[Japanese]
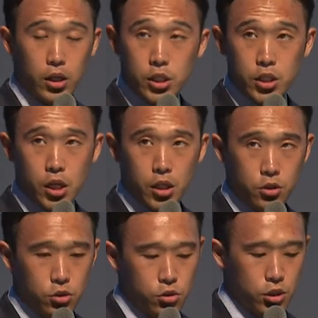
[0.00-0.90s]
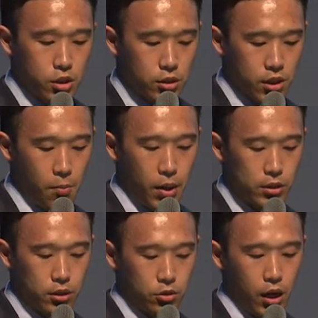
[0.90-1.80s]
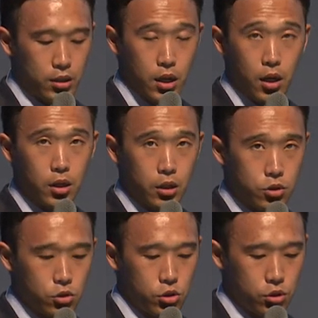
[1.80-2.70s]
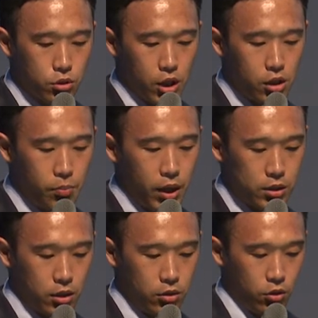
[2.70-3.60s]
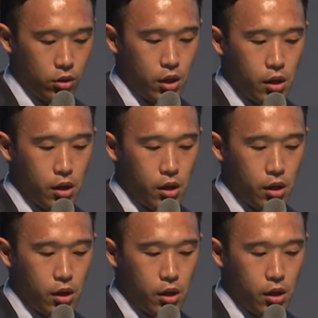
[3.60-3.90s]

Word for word: 1学期は91.3%から3学期は94.2%